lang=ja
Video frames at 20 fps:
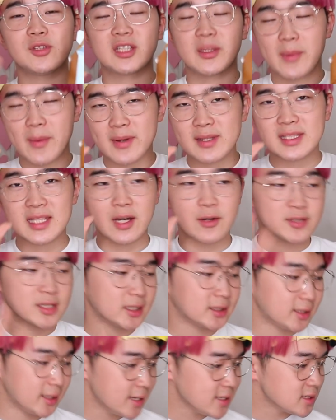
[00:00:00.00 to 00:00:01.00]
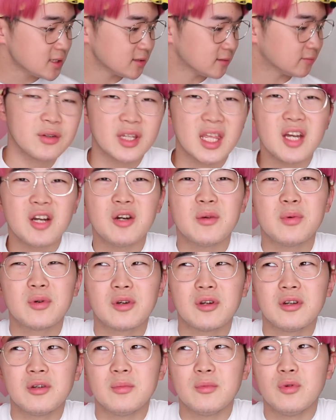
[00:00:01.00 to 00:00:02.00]
食べました。美味しかったです。結構
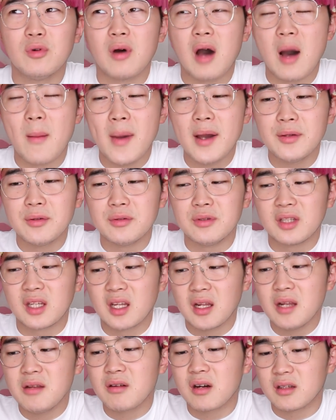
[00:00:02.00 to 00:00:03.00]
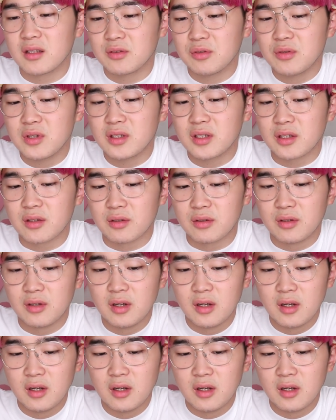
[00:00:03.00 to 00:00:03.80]
僕、もう甘いのいけないのかなどうなんだろ